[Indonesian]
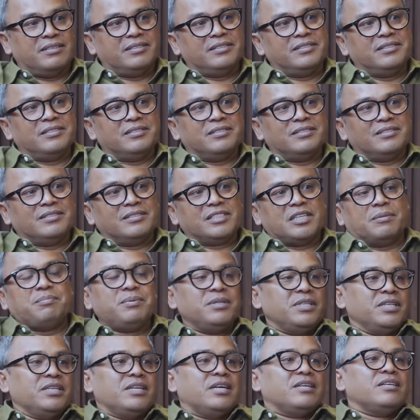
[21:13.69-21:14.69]
Ya.
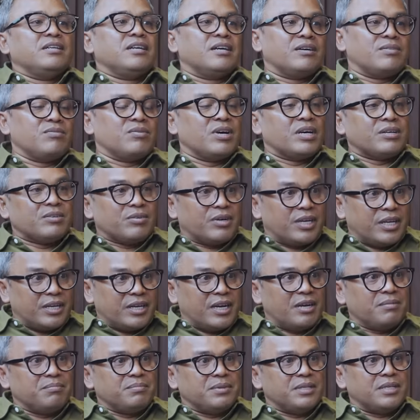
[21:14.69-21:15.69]
Tapi tidak dilakukan oleh
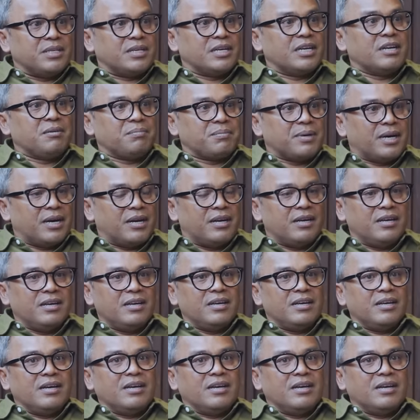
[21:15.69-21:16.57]
Nabi. Kenapa? Okay.